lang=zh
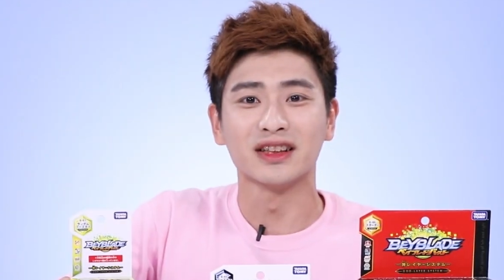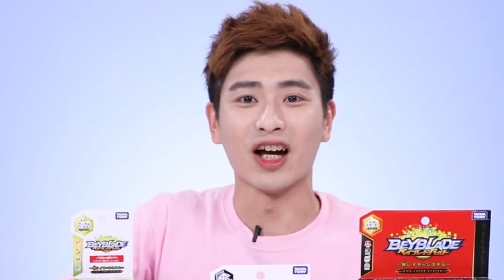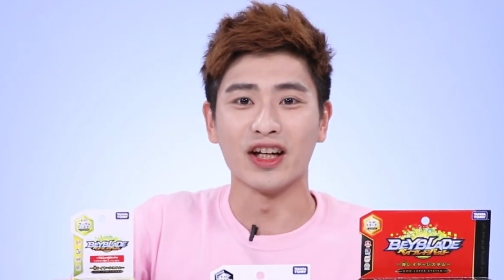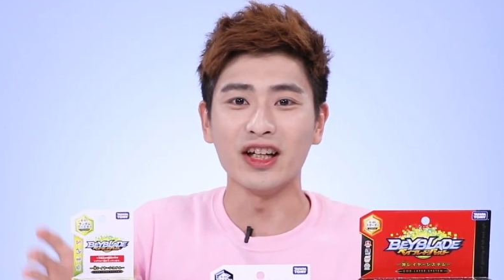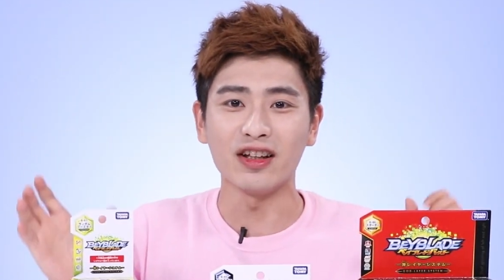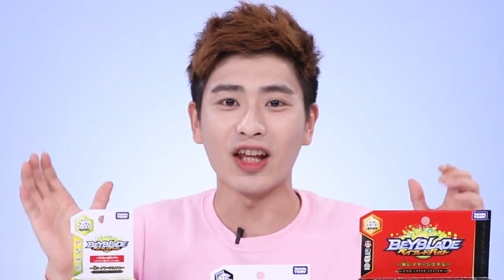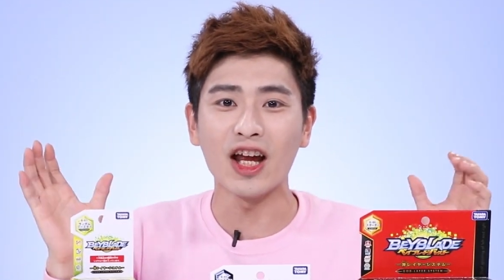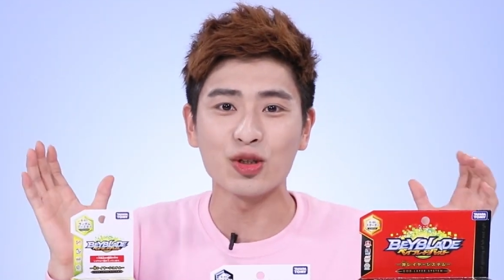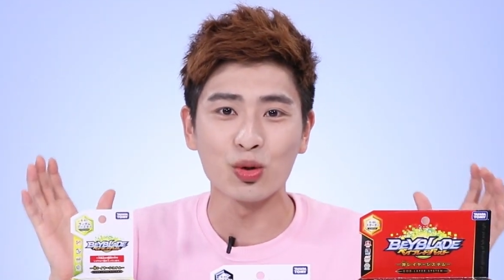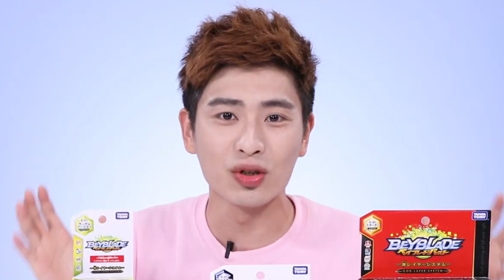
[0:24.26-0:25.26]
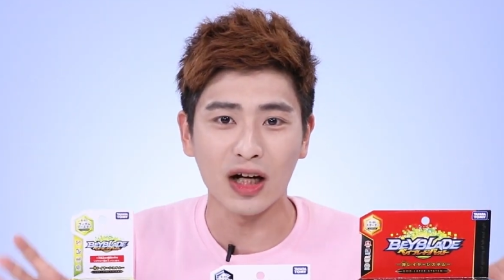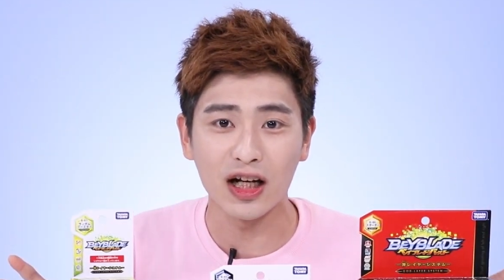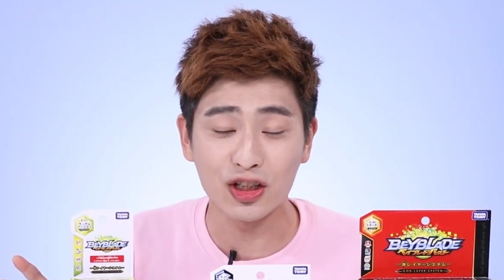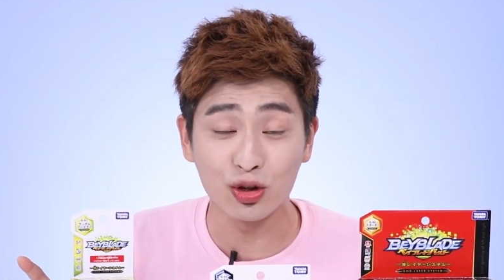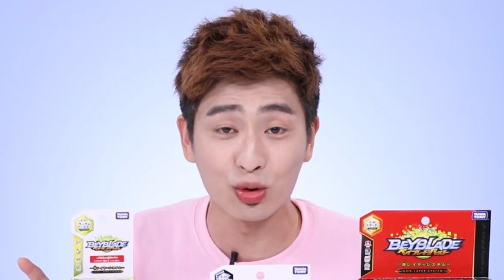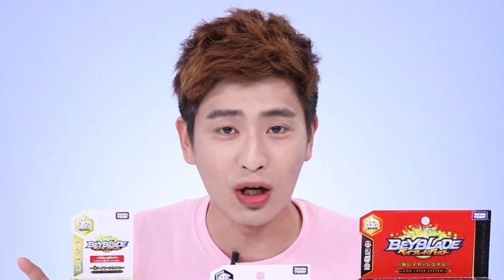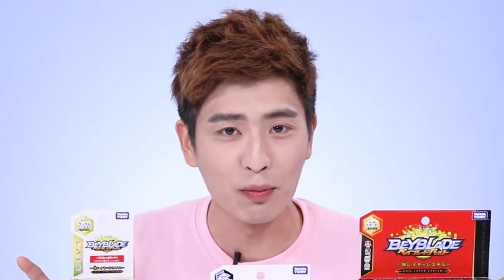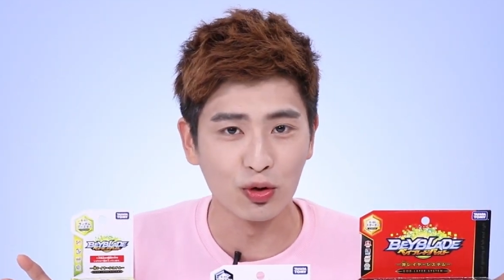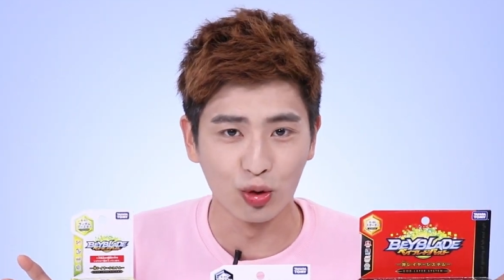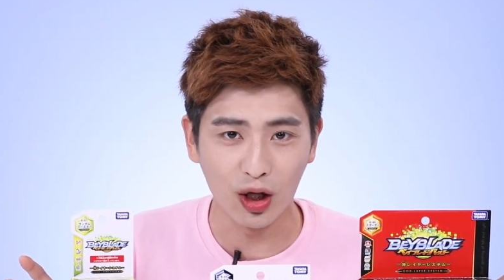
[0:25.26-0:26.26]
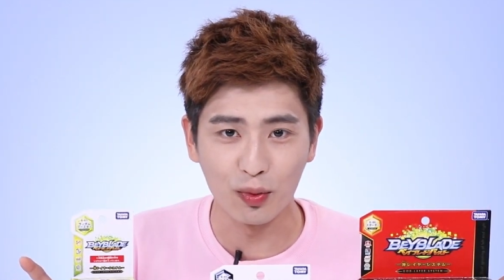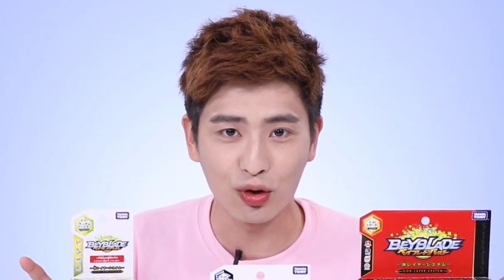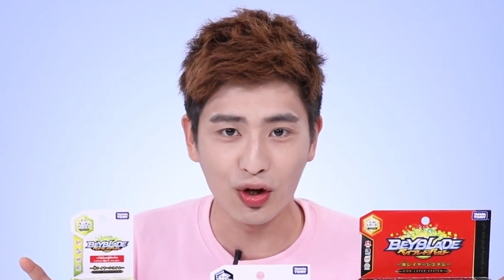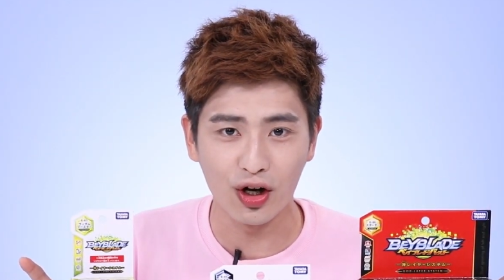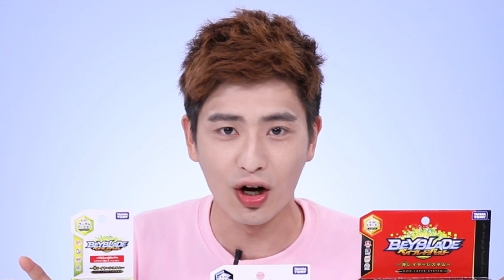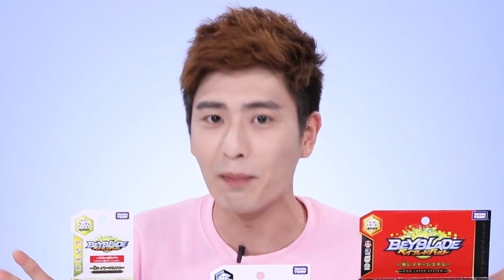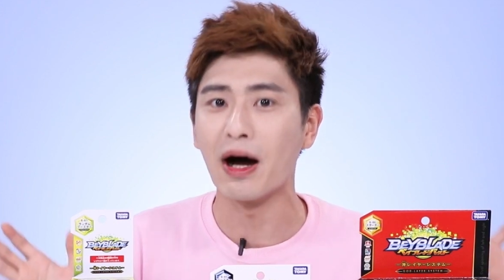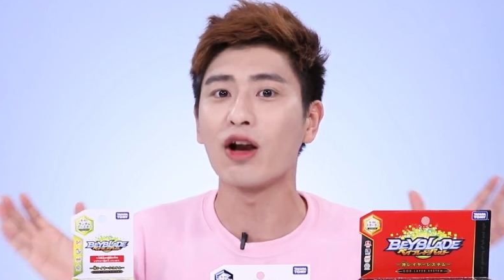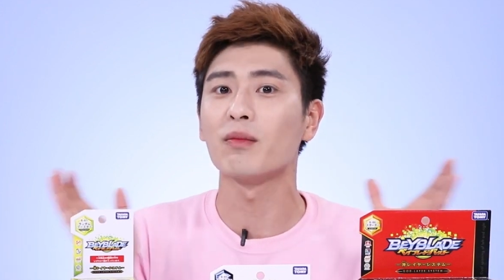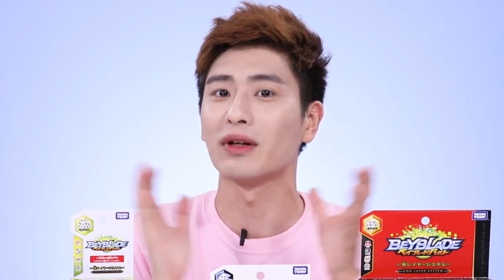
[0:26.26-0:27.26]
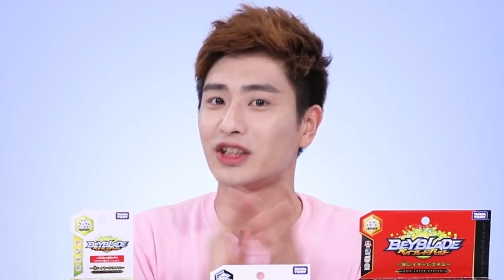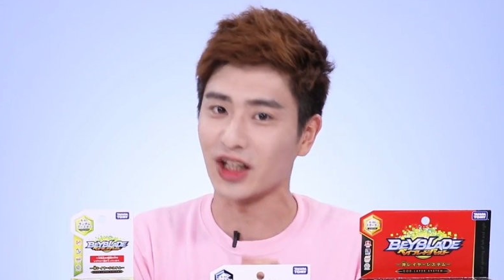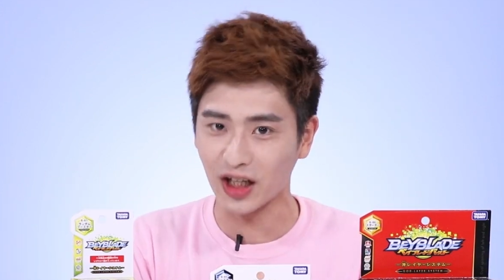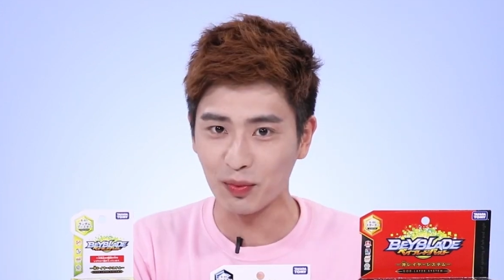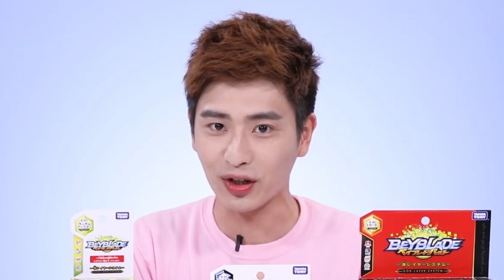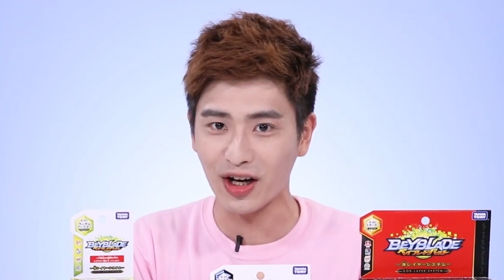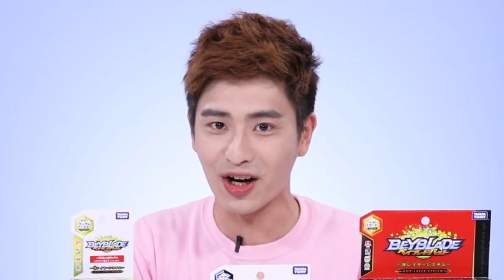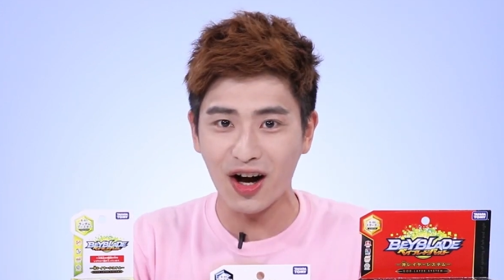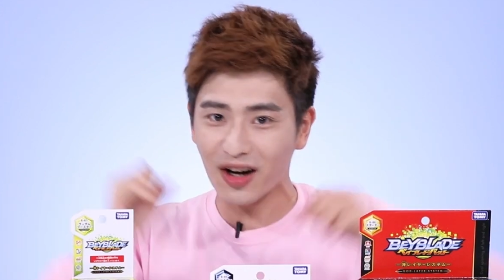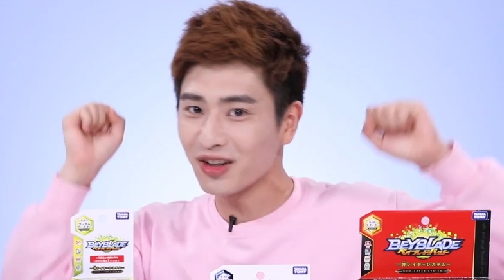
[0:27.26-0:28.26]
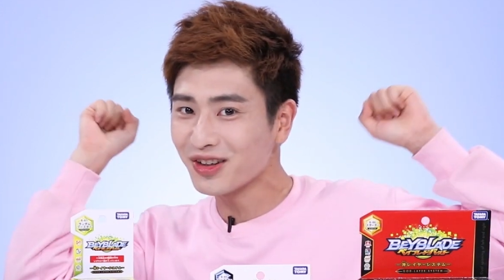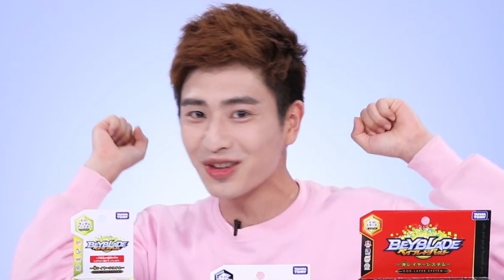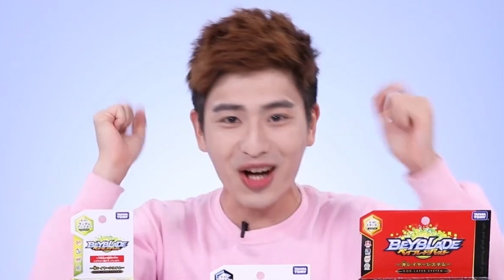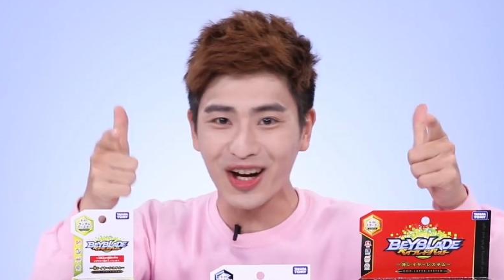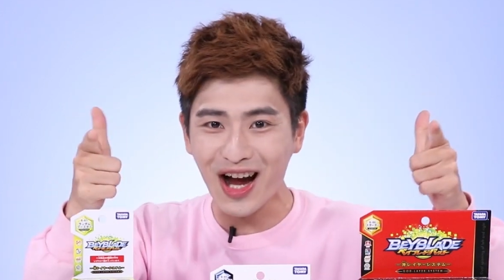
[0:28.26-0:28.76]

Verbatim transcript: 用这三个陀螺来玩一下看看吧，那么现在就开始吧，Go